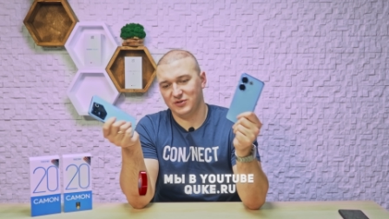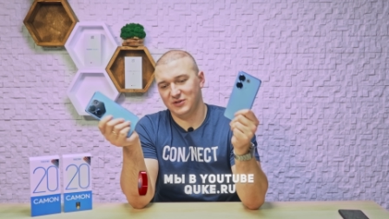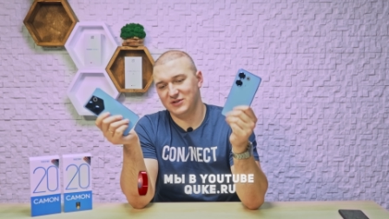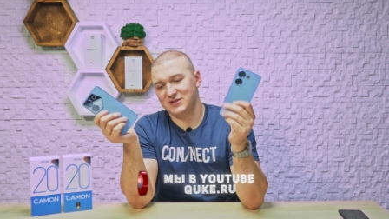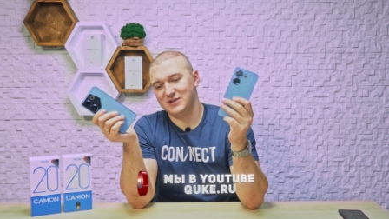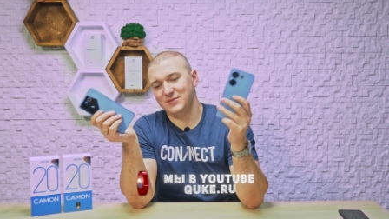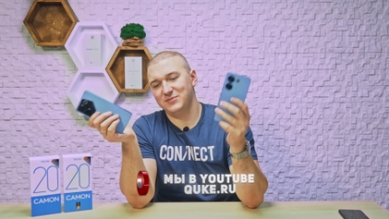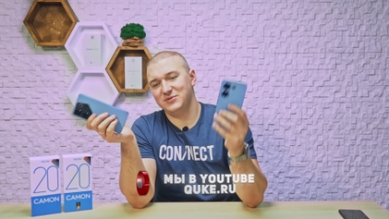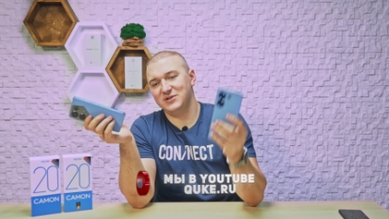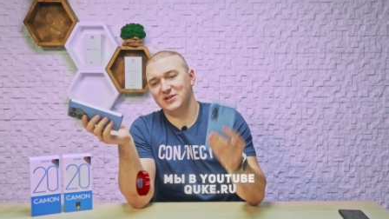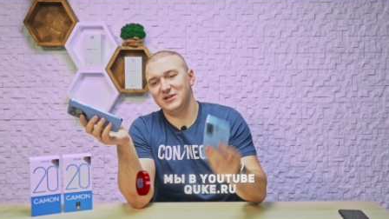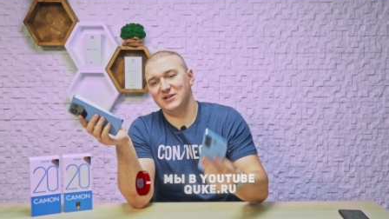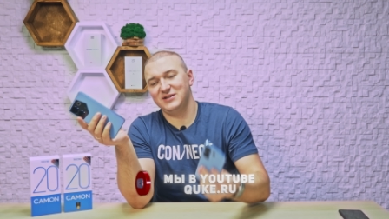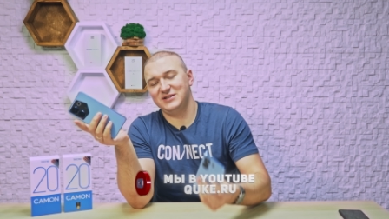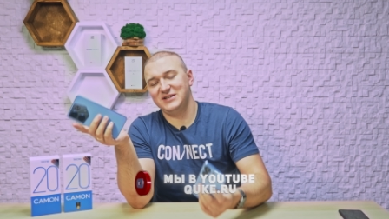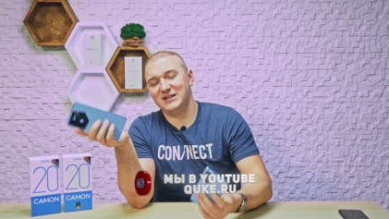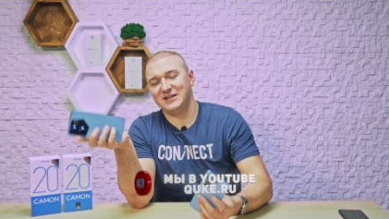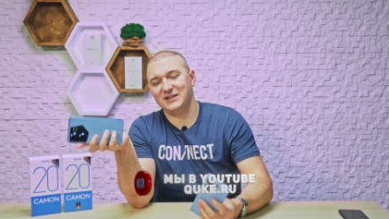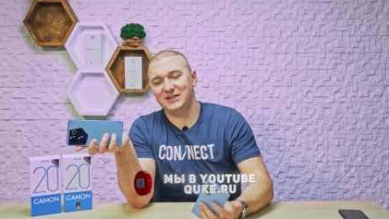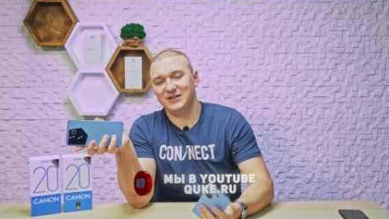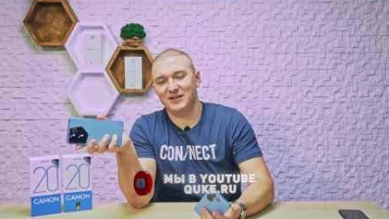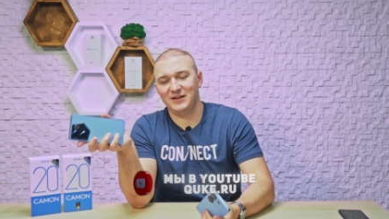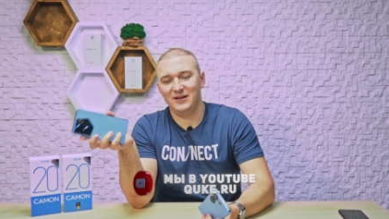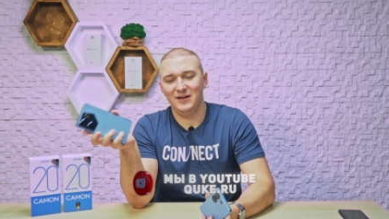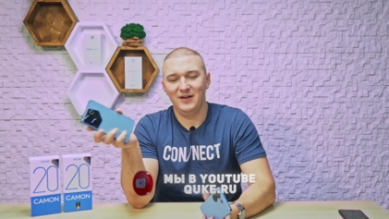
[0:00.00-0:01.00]
На самом деле,
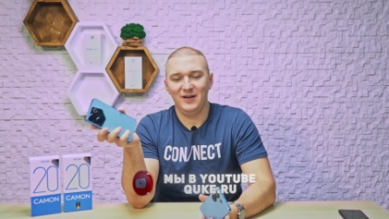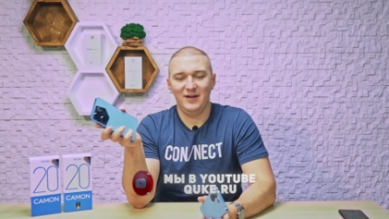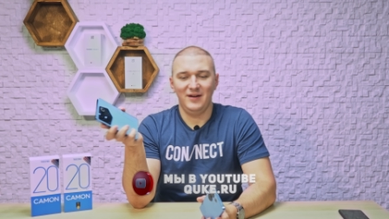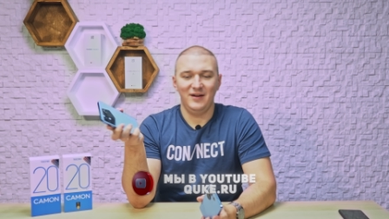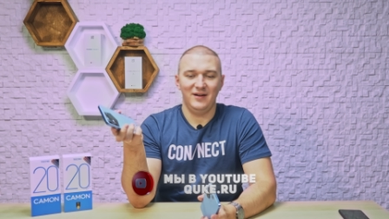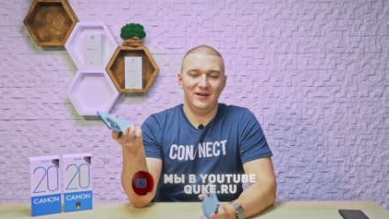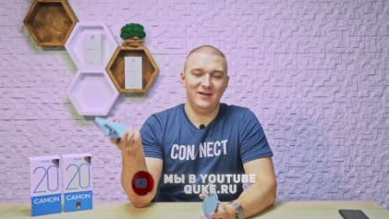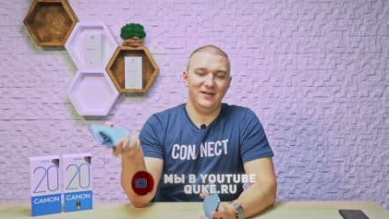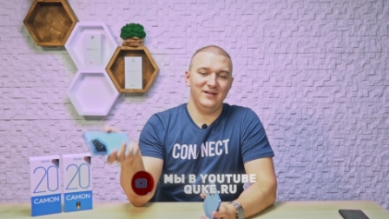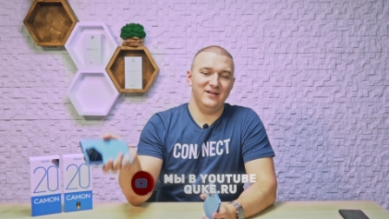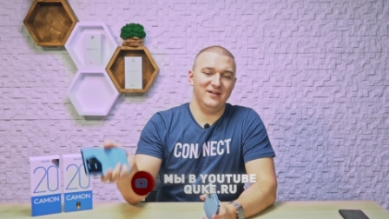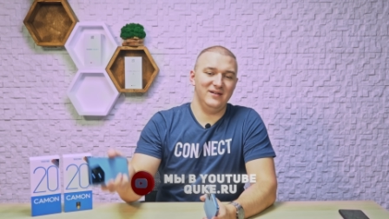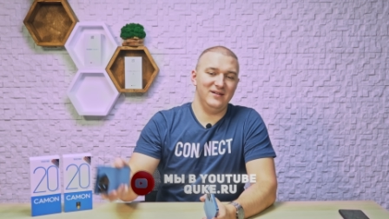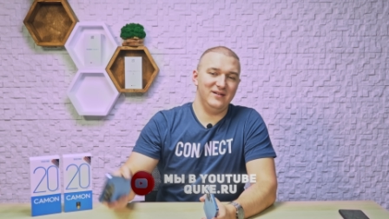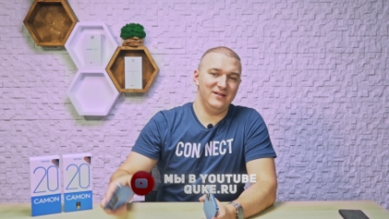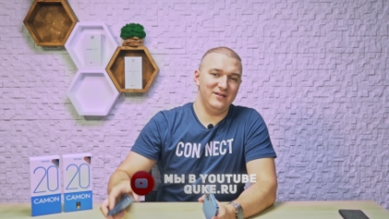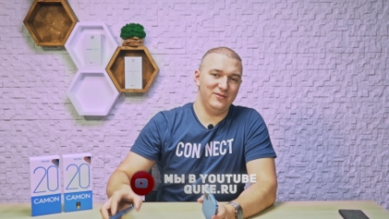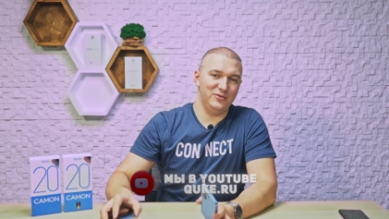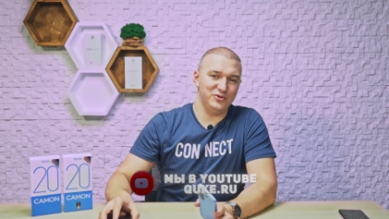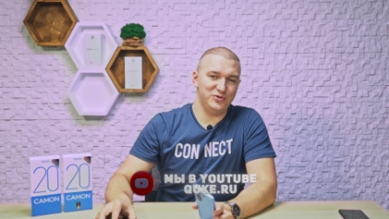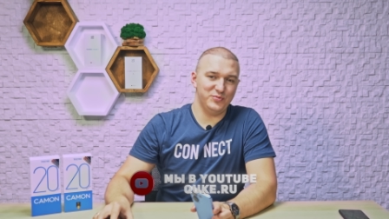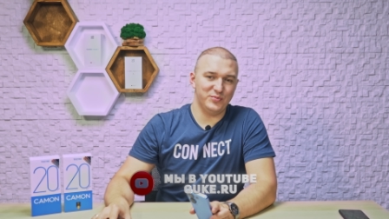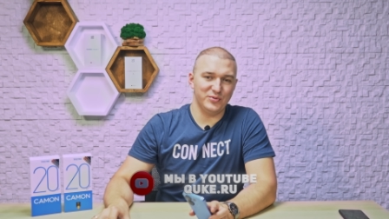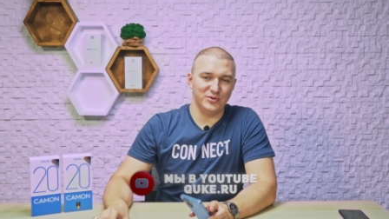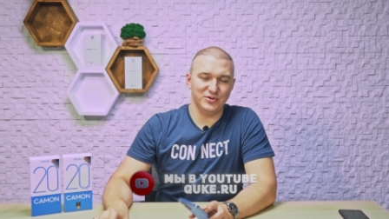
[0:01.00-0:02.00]
Текно э,
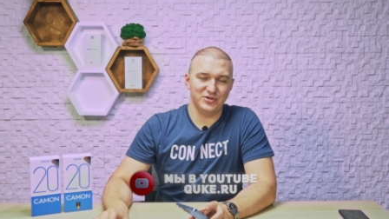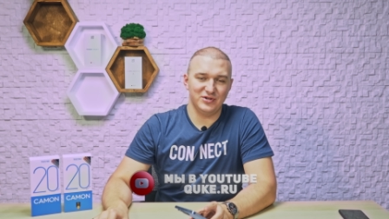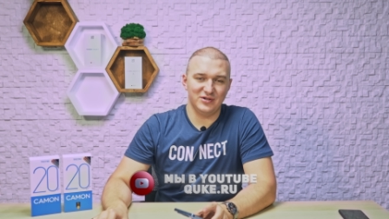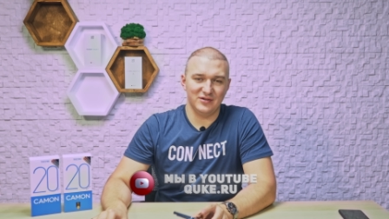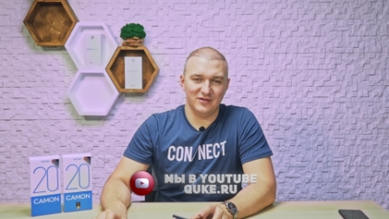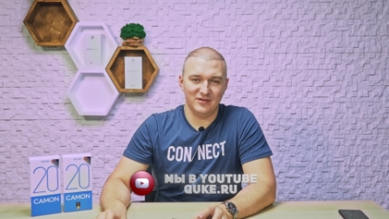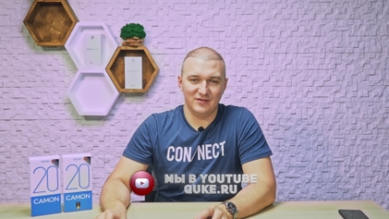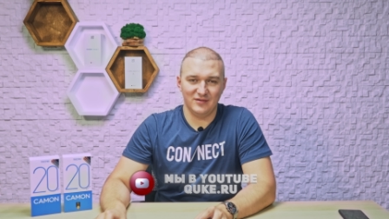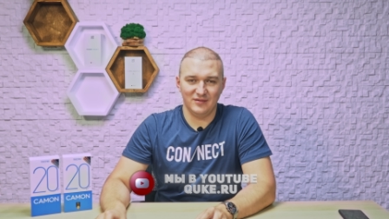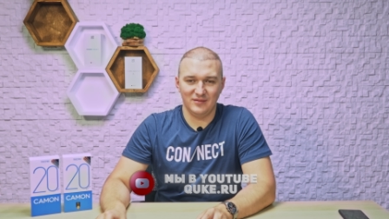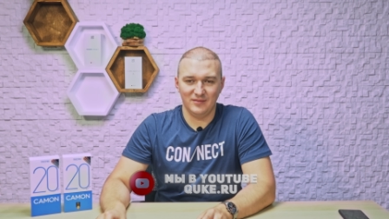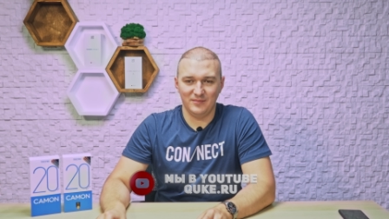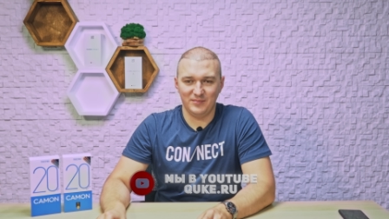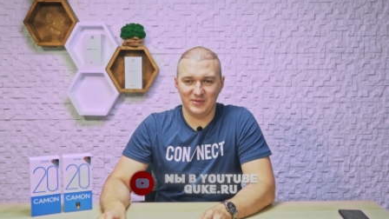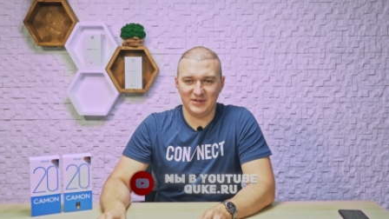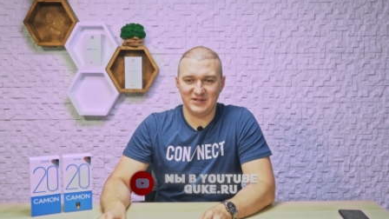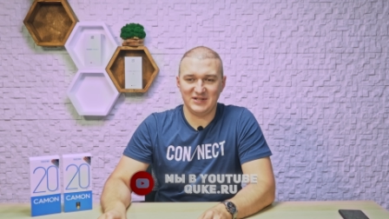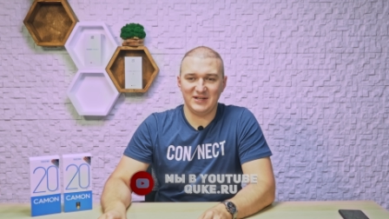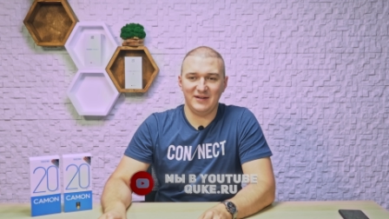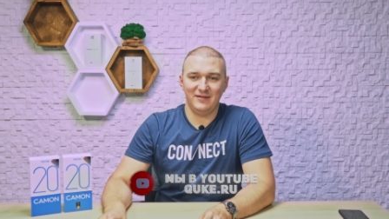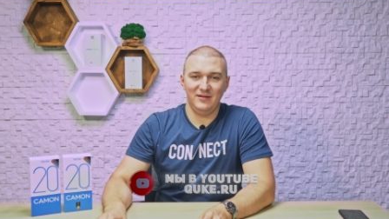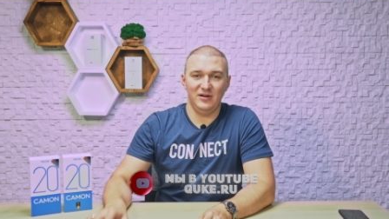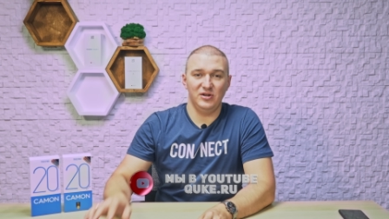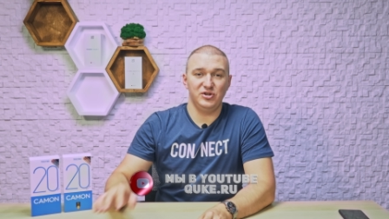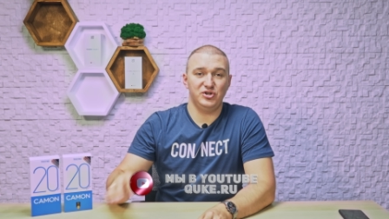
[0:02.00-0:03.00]
очень просто
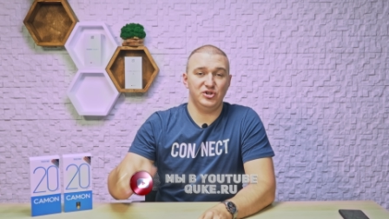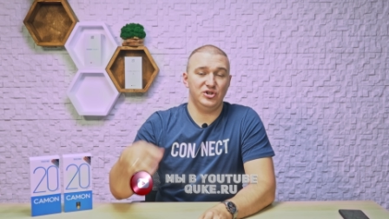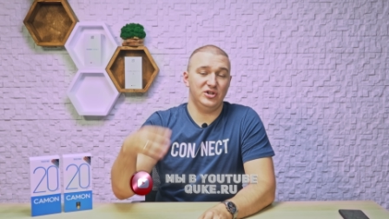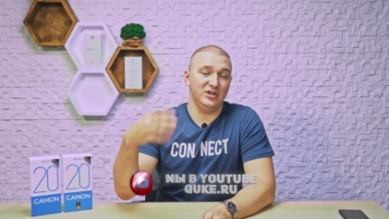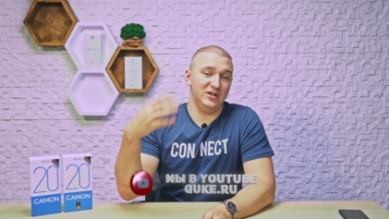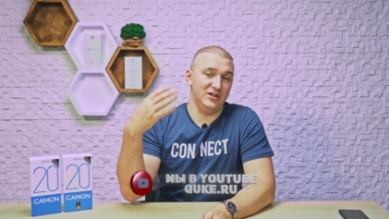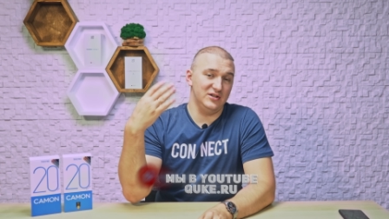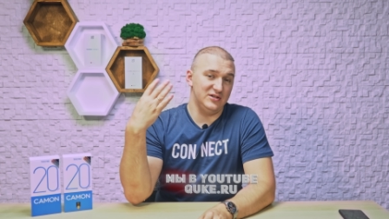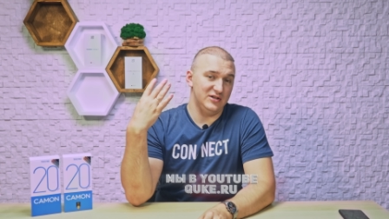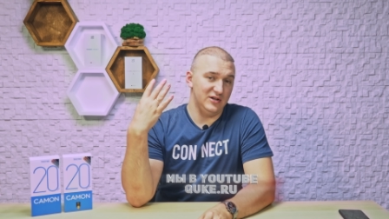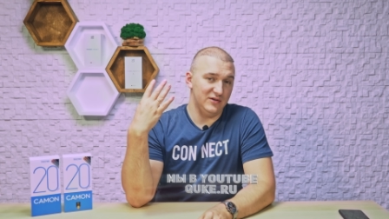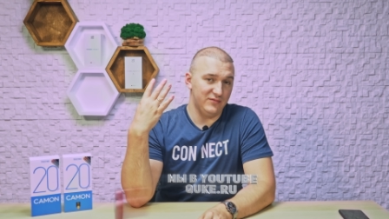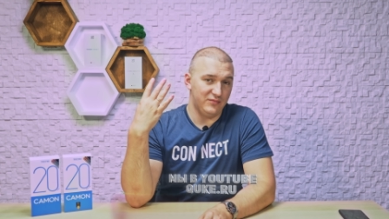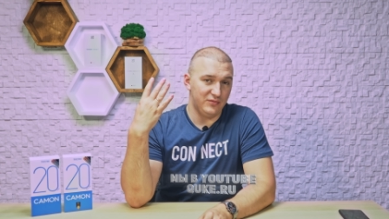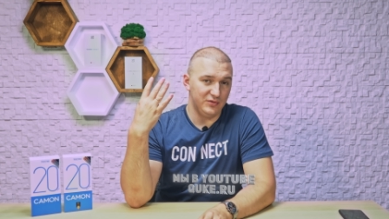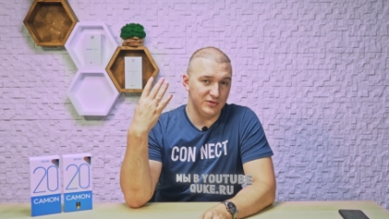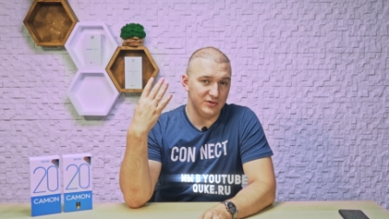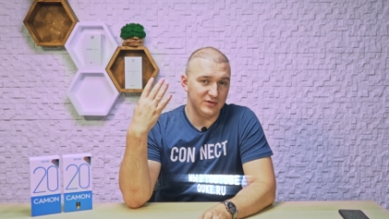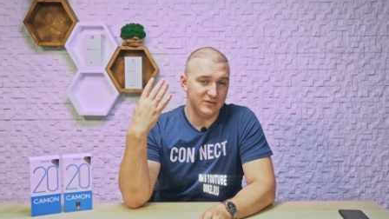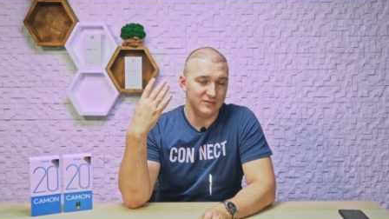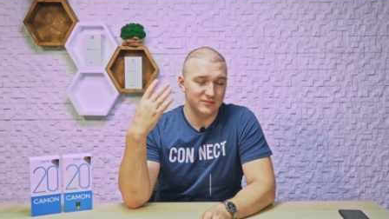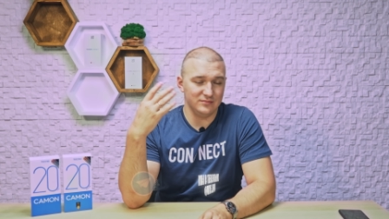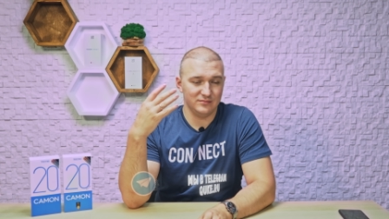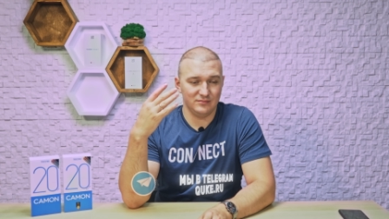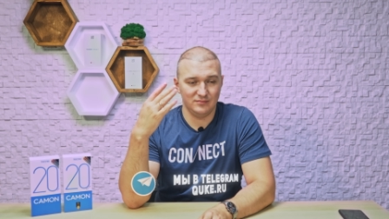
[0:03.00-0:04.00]
представили 4
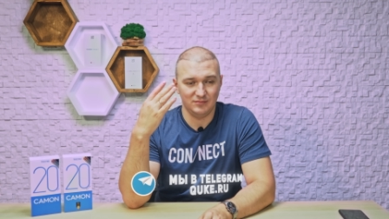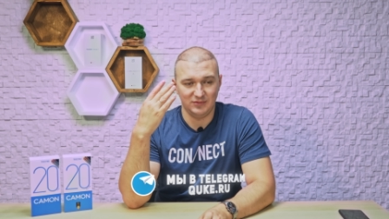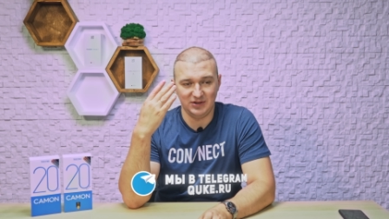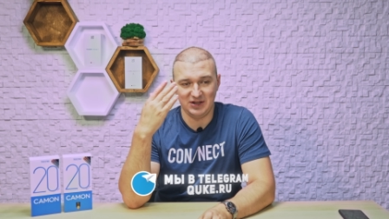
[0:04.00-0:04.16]
телефона.